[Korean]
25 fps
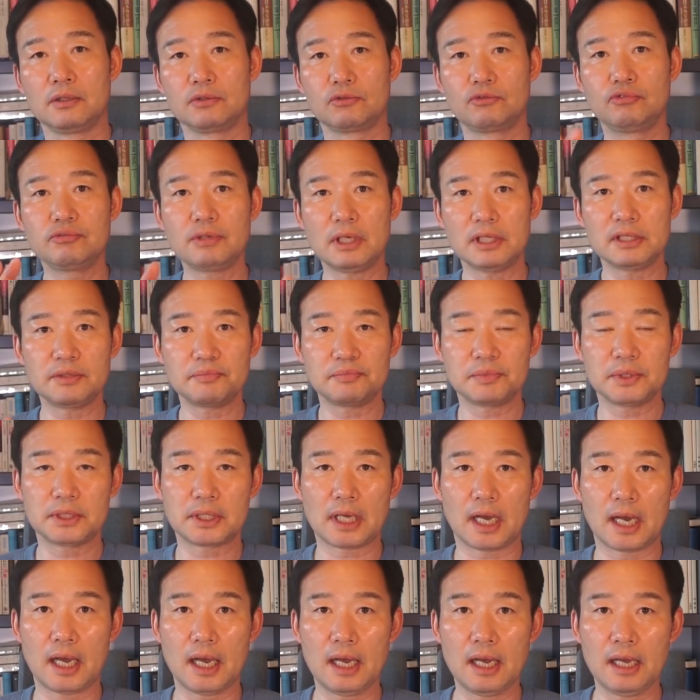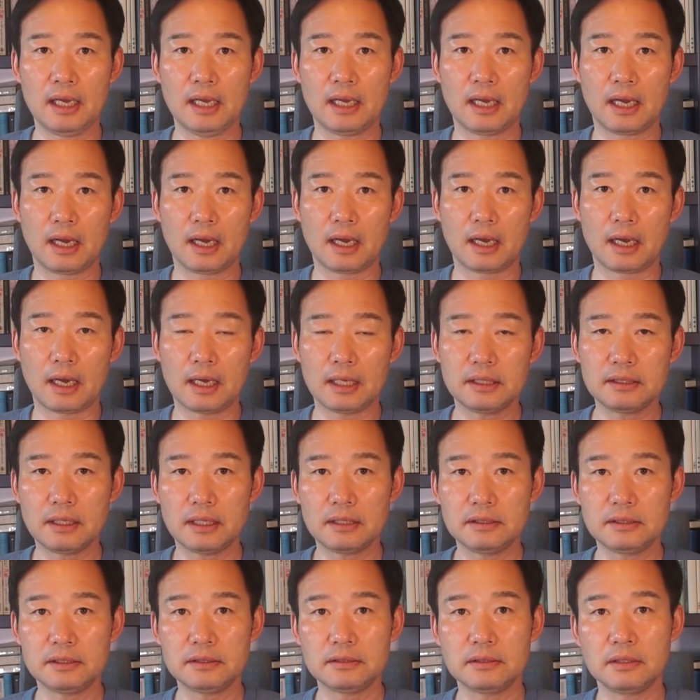두 가지입니다. 어,
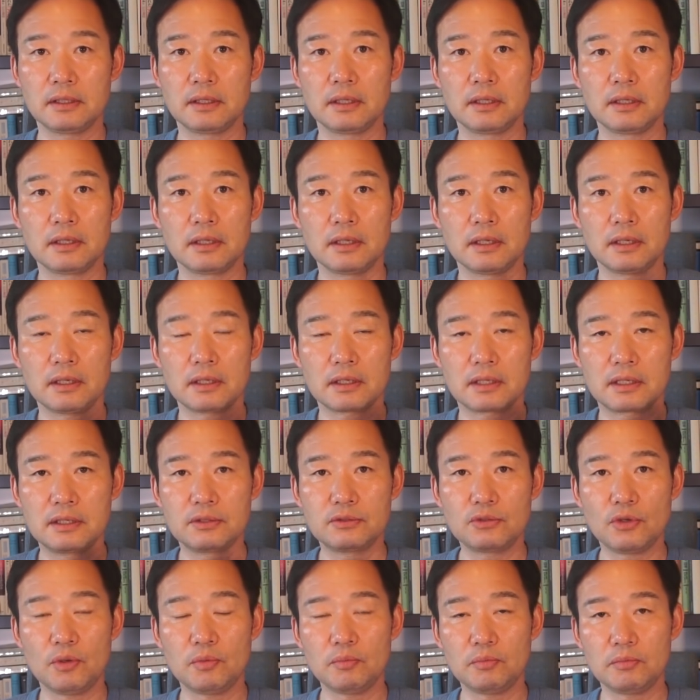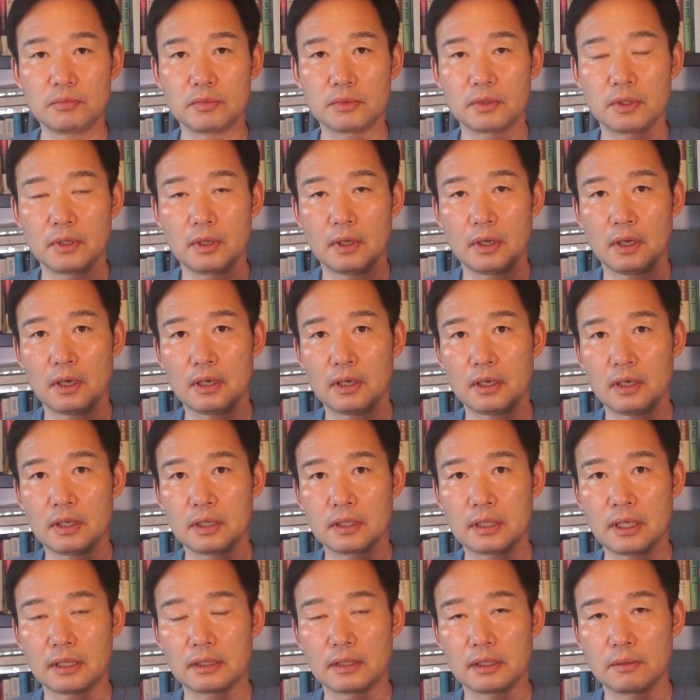하나는 어, 기존
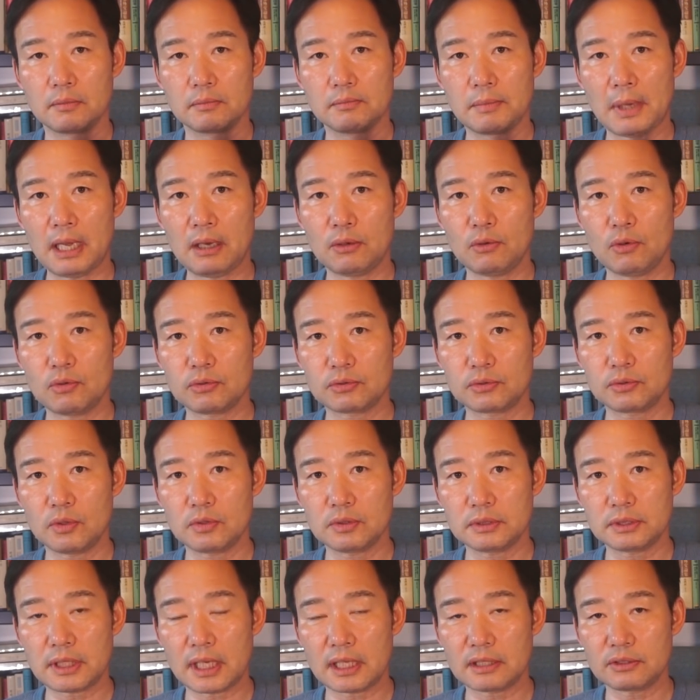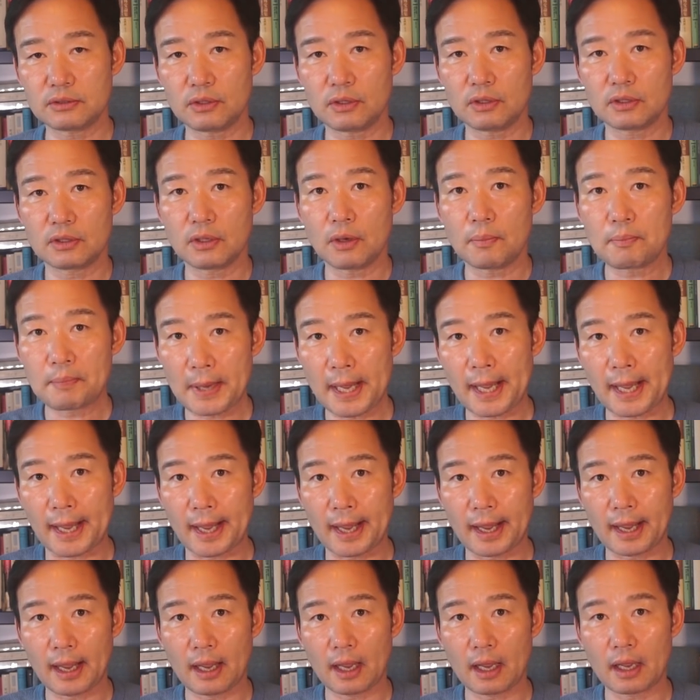어, 매곡동 사저
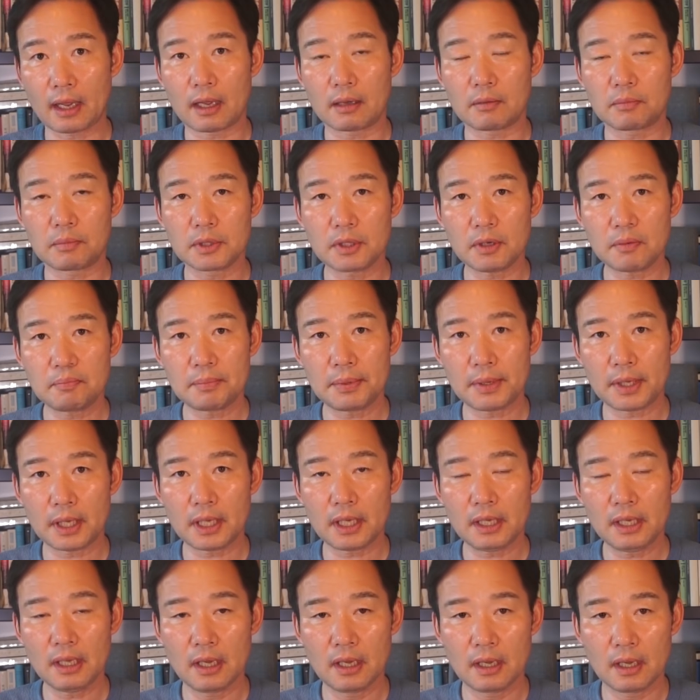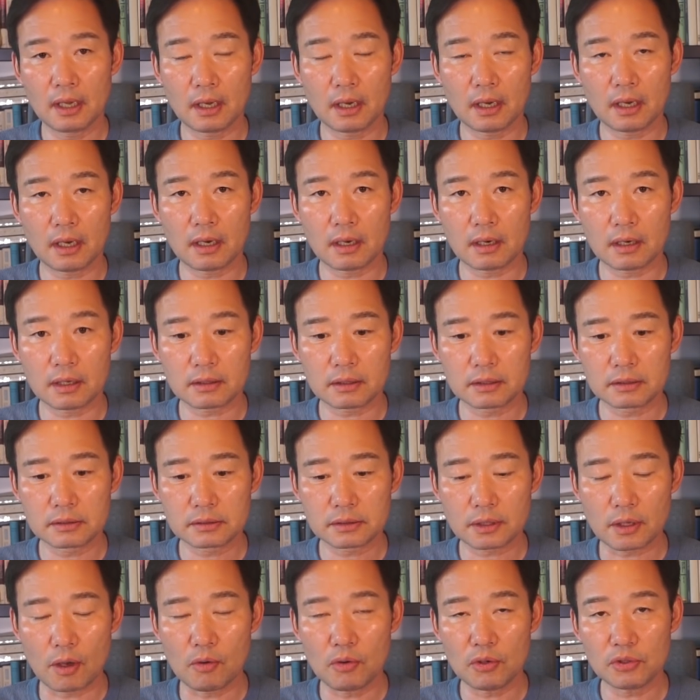옆에 예, 옆에 어,
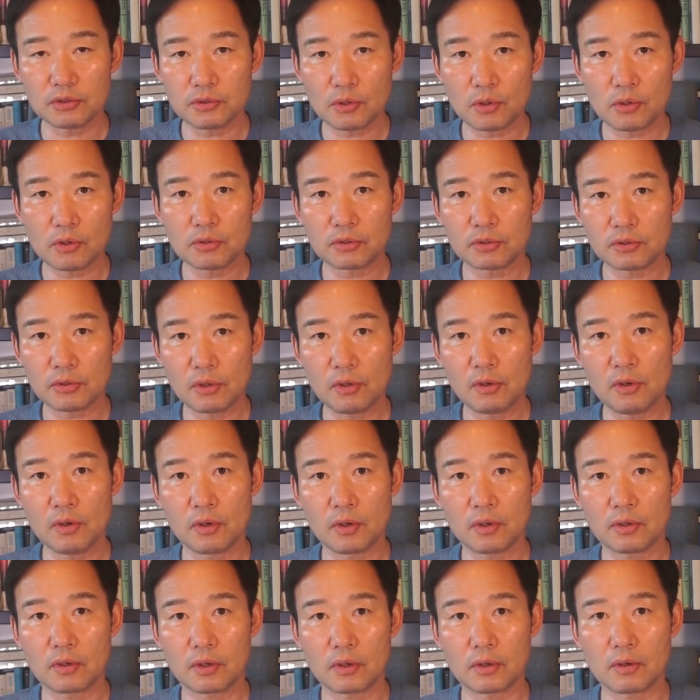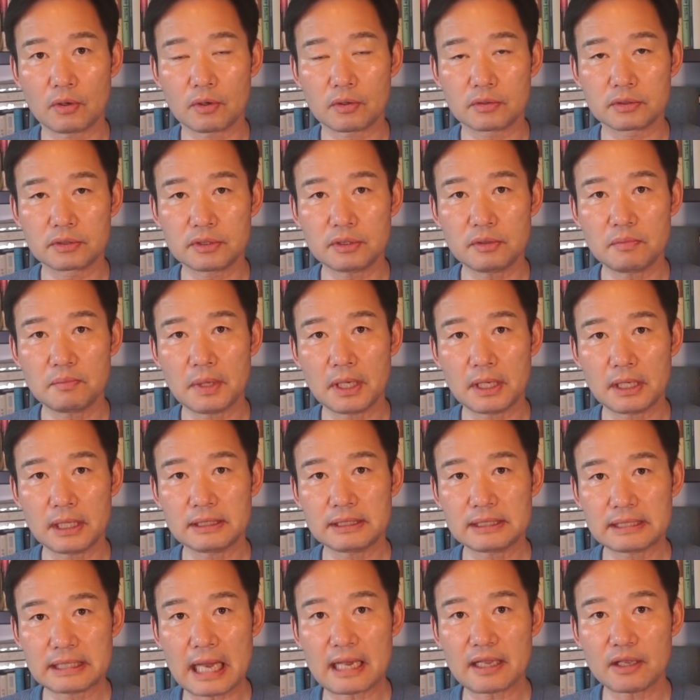경호동으로 어,
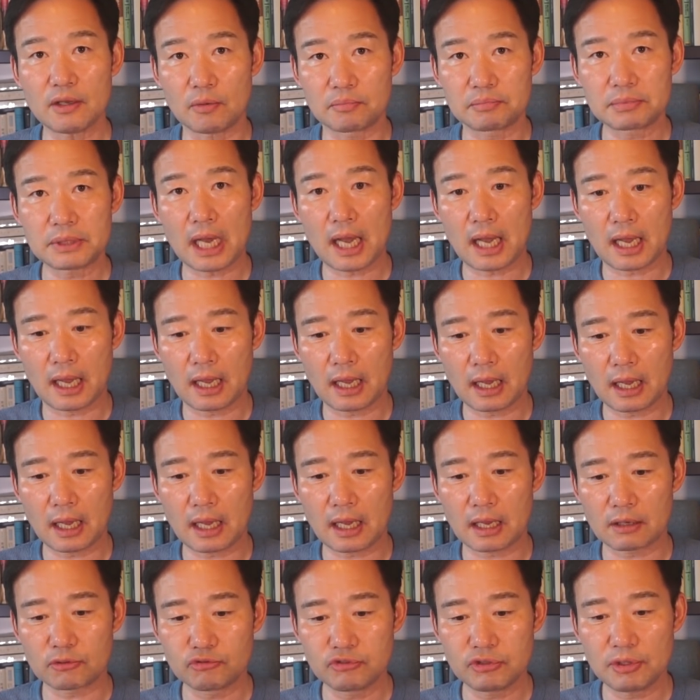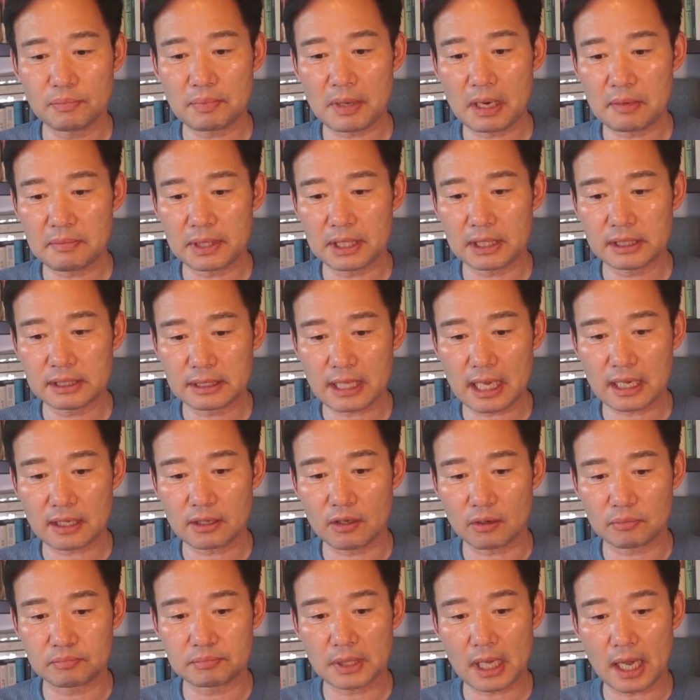쓸만한 땅이 없다. 아, 구입할 만한
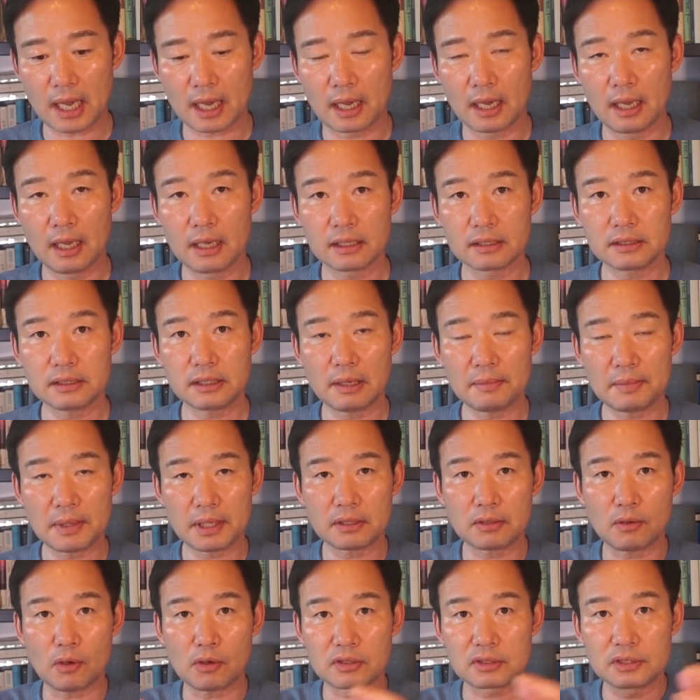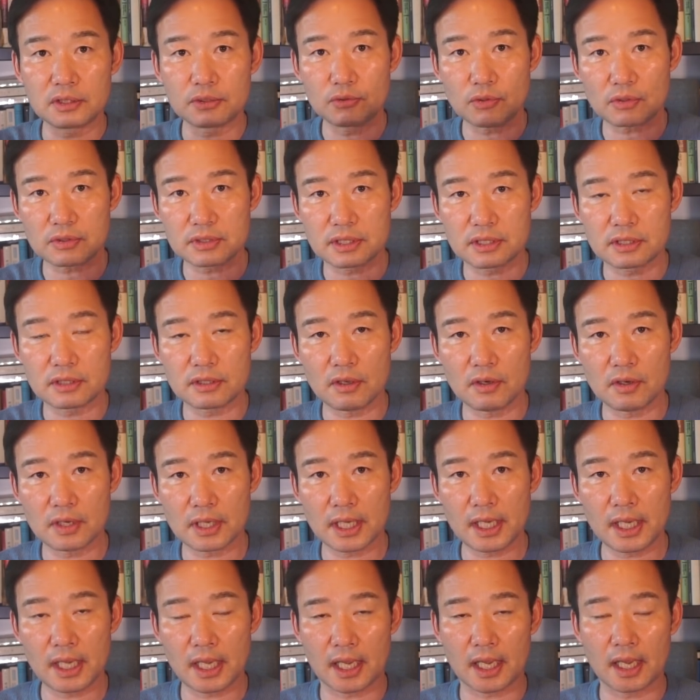땅이 없다. 그다음에 그 그쪽
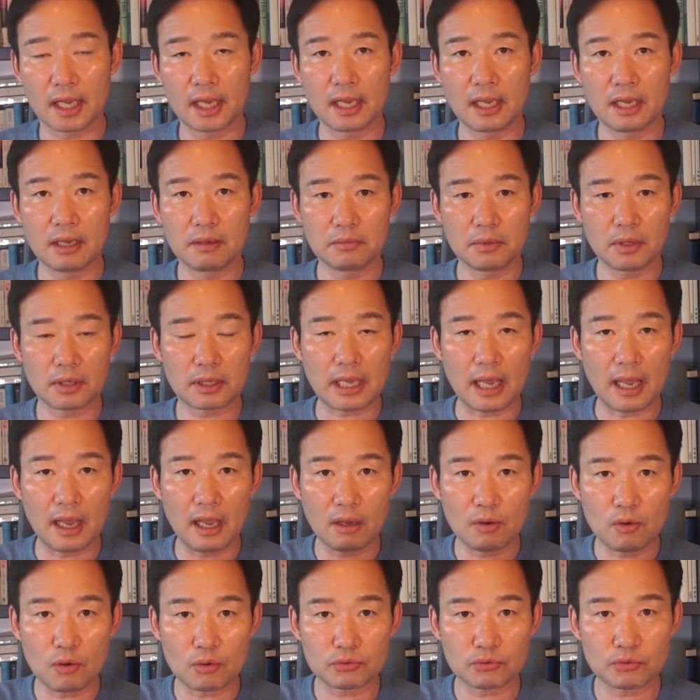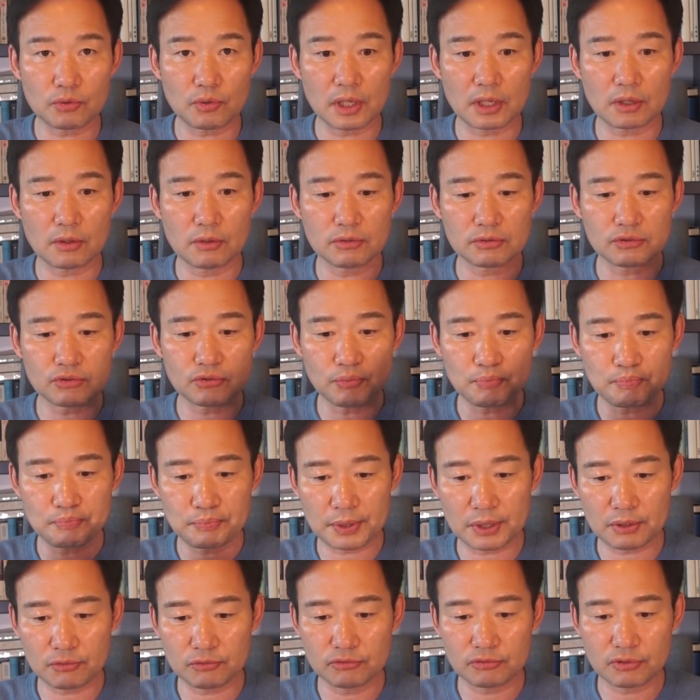지형이 뭐 계곡도 있고
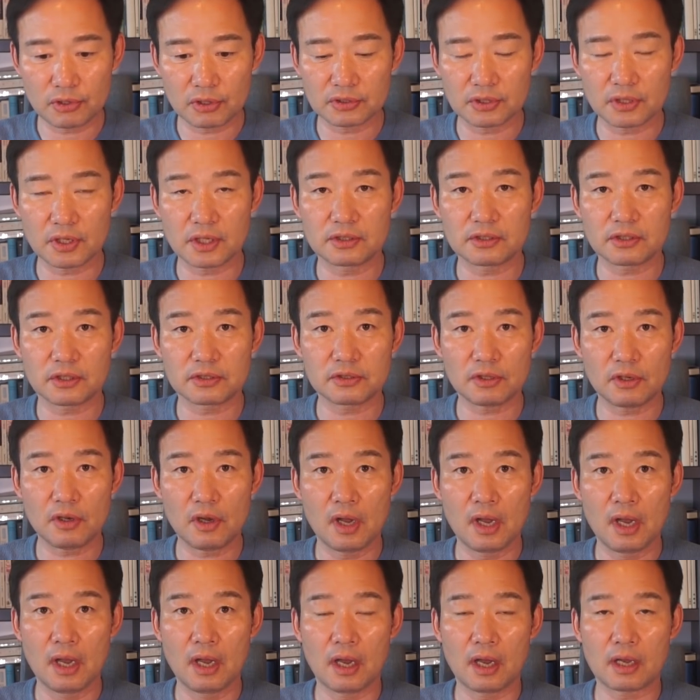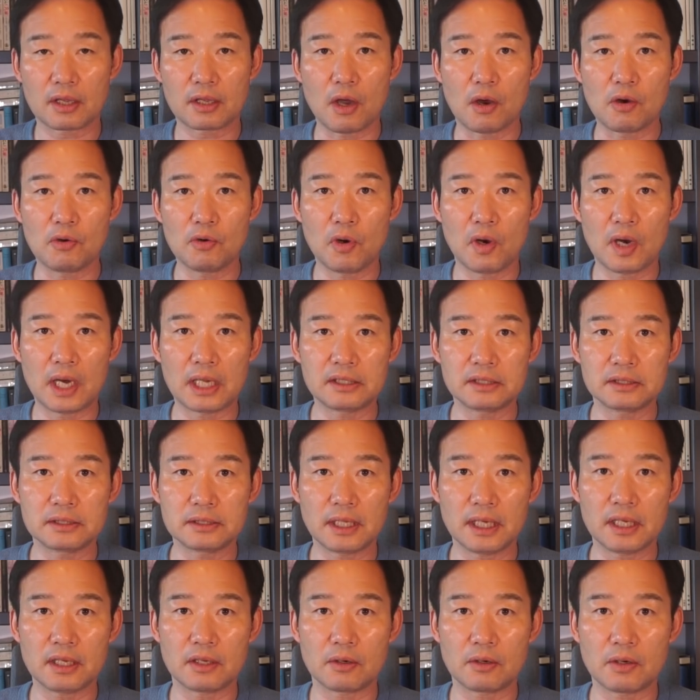숲이 우거져 있어서
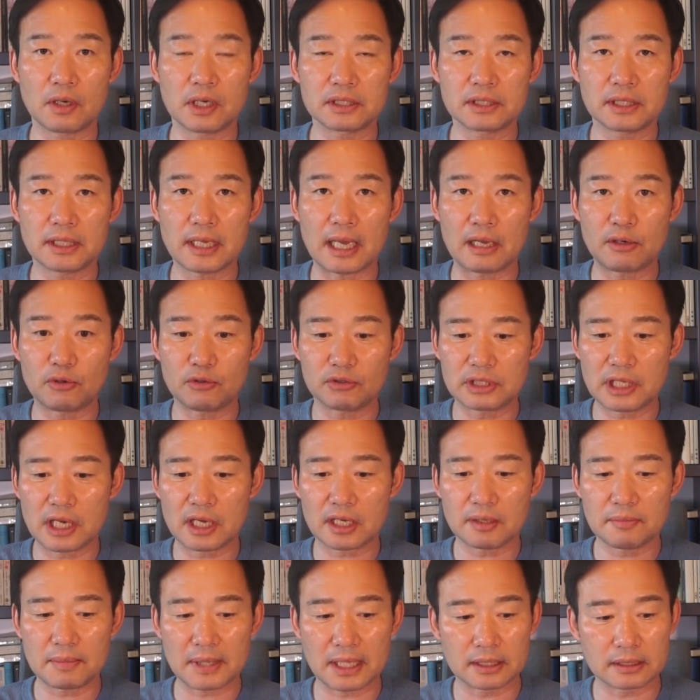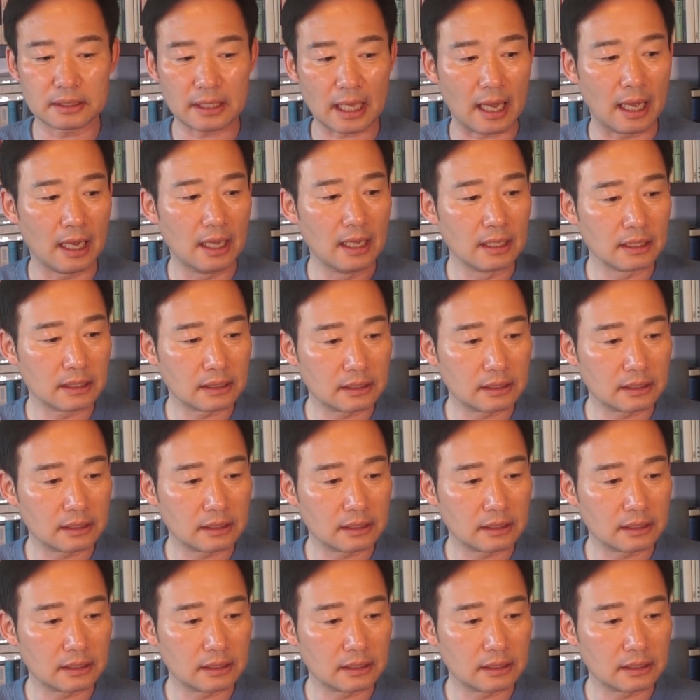경호하는데 여러 가지 애로사항이 많다.